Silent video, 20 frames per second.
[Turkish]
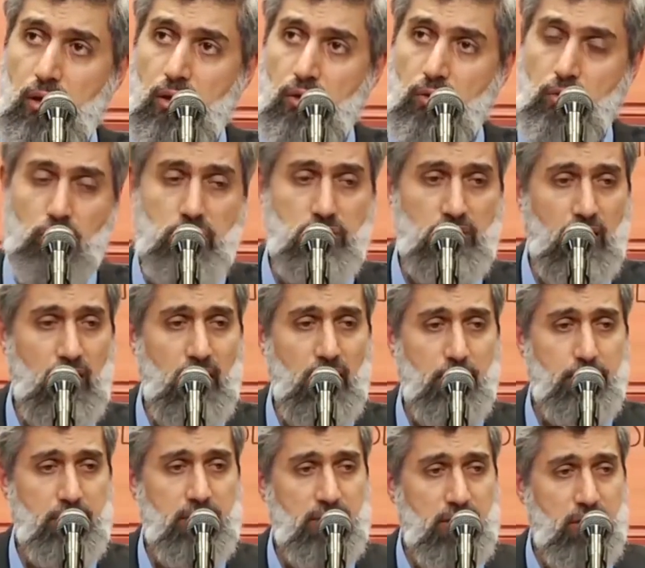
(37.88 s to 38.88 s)
O
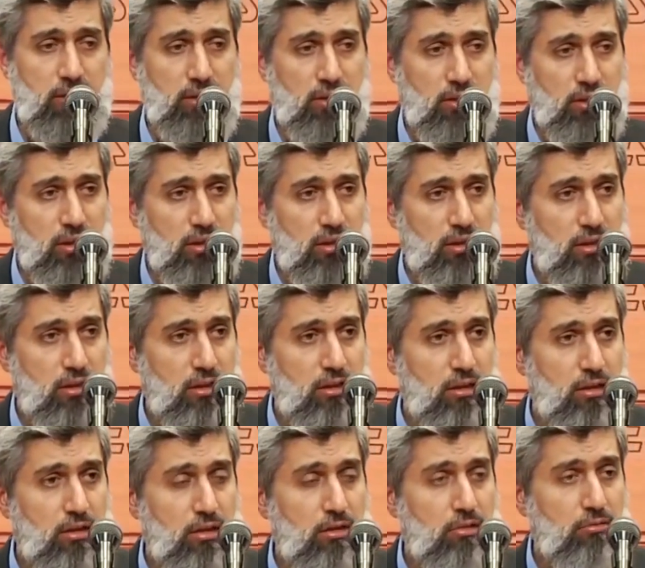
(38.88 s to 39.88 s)
sahabi dedi ki
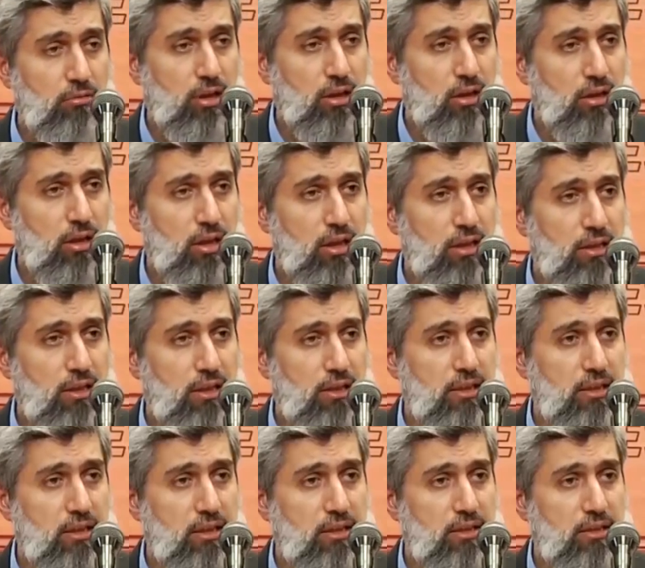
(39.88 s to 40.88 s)
vallahi
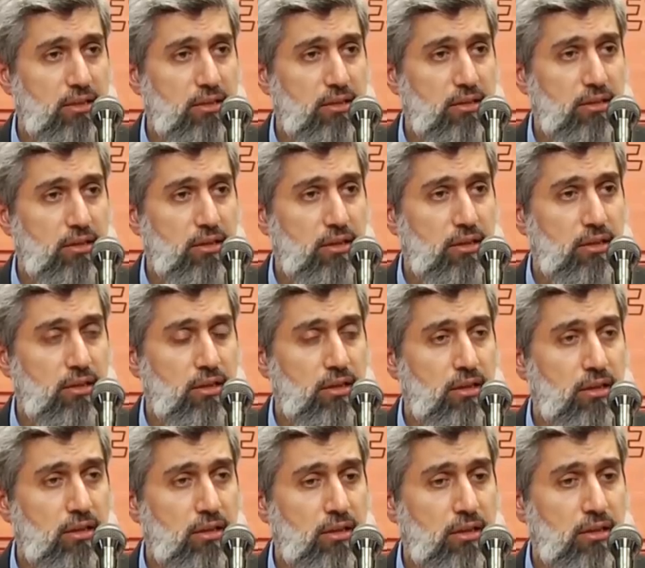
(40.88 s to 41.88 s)
dedi
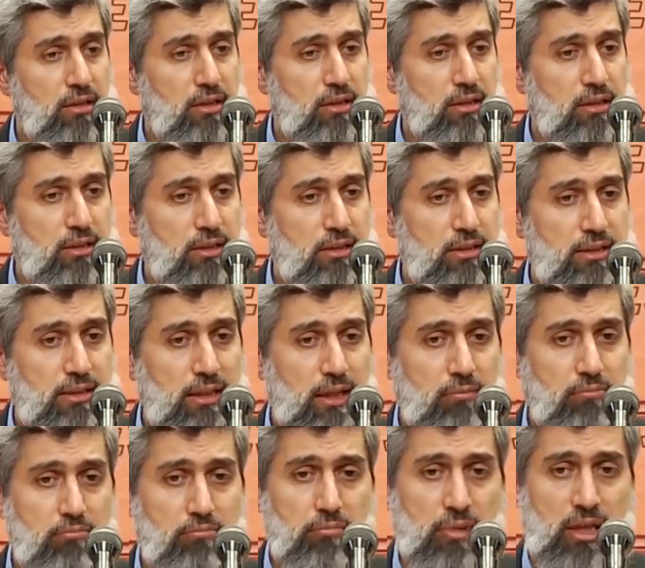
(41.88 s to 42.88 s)

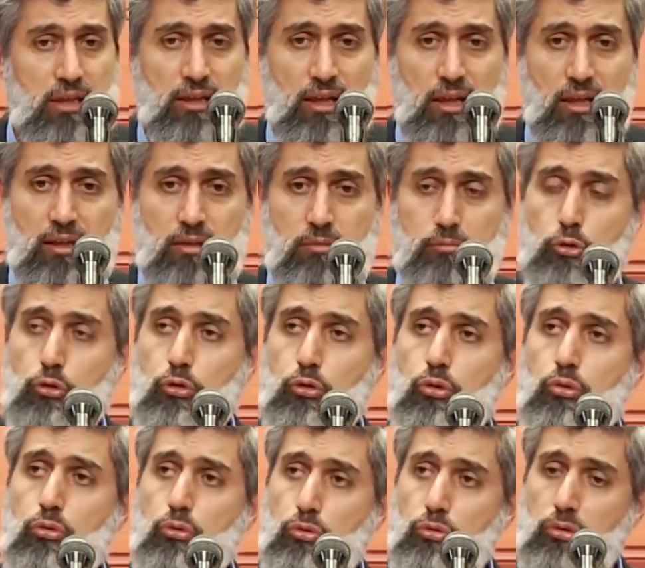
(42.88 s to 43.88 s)
sen bana
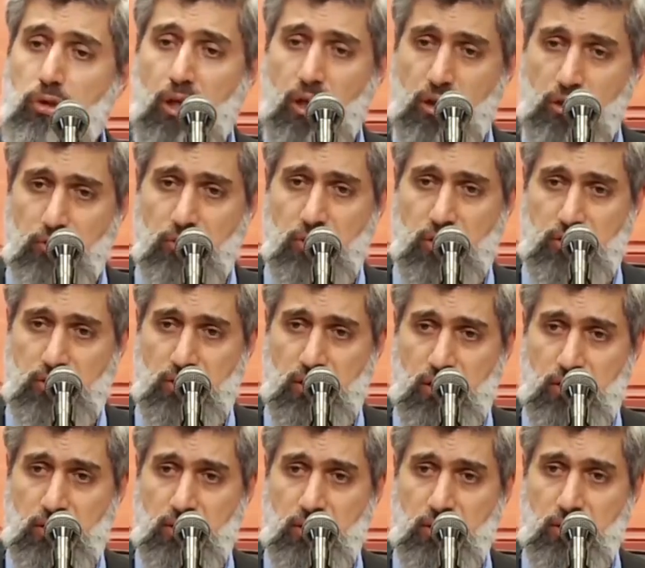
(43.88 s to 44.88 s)
bütün dünyayı
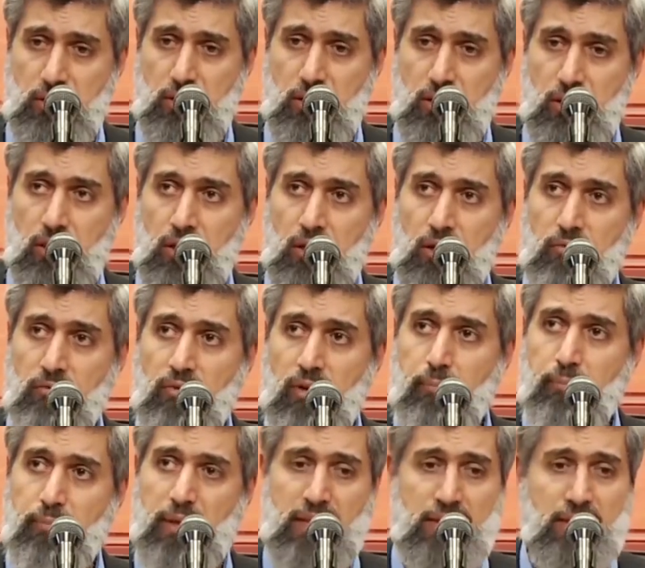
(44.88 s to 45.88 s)
versen
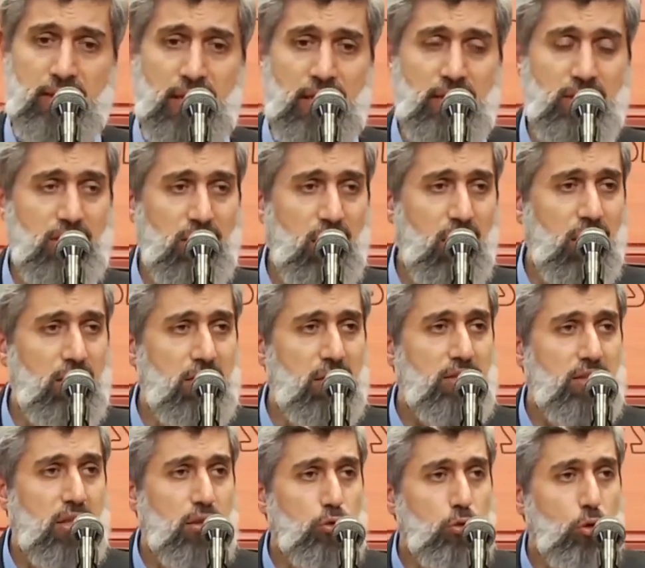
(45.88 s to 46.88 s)
ve benden
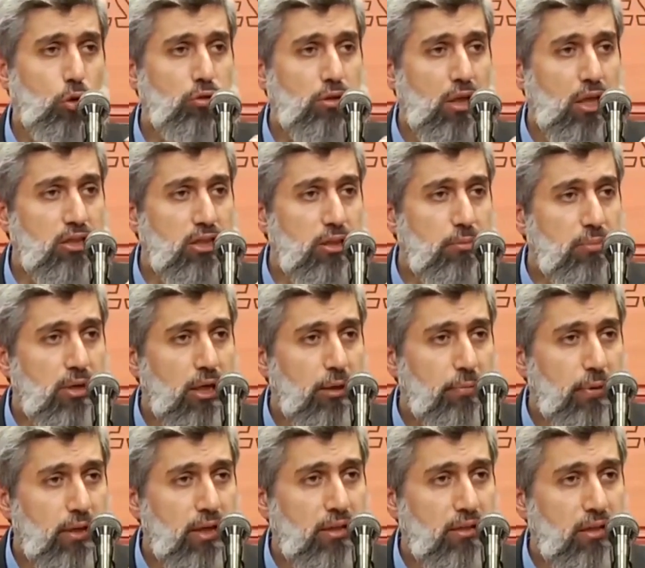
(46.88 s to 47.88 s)
sadece göz açıp
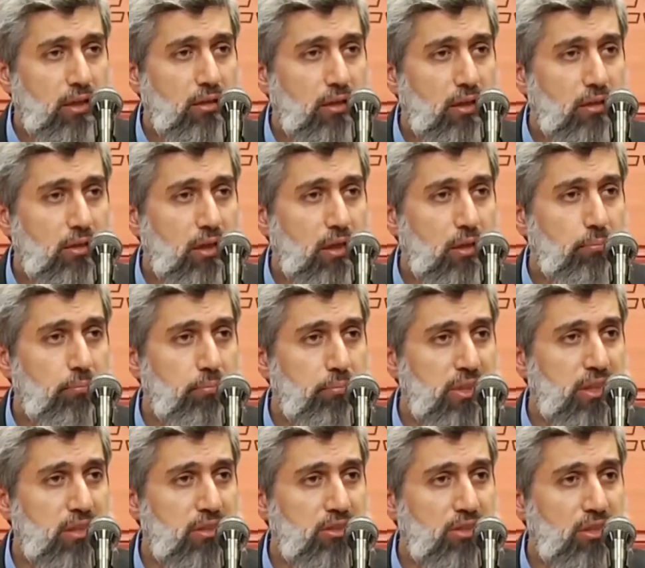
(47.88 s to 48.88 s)
kapayana kadar
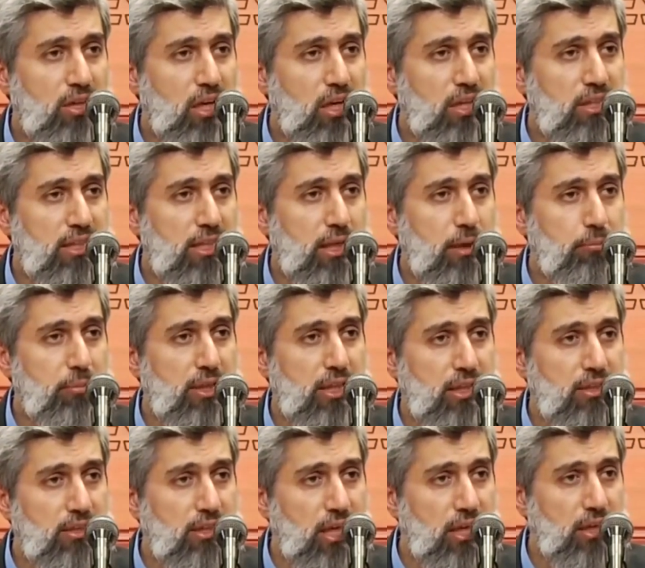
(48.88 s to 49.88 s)
bir saniye
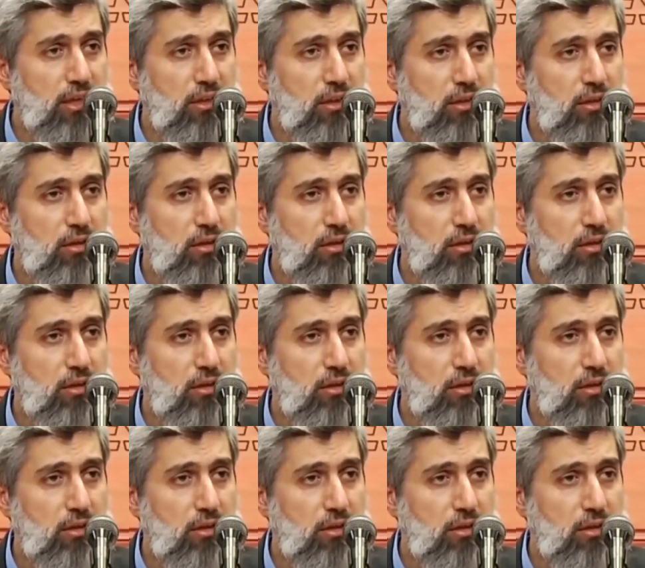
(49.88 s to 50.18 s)
bile değil